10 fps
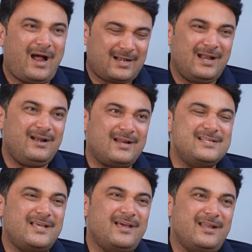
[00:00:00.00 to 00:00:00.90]
అట్లా ట్రై
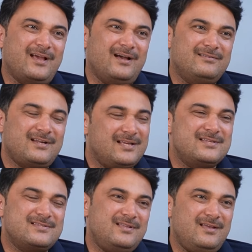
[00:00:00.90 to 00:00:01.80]
చేయాలి ఇంకా ట్రై
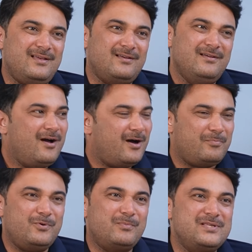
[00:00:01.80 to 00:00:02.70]
చేస్తే
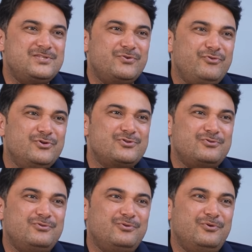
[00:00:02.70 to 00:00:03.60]
అప్పుడు మంచి వ్యూస్
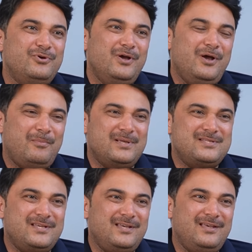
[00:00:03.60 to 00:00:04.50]

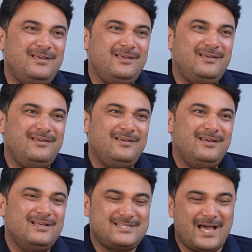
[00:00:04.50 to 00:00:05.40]
మంచి
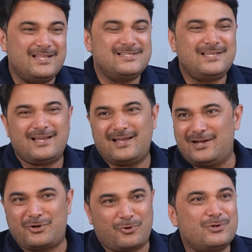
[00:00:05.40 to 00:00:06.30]
ఛాలెంజింగ్
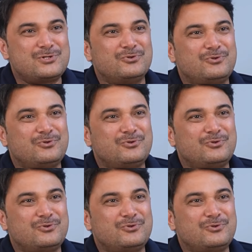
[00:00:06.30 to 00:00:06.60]
అలా ట్రోల్స్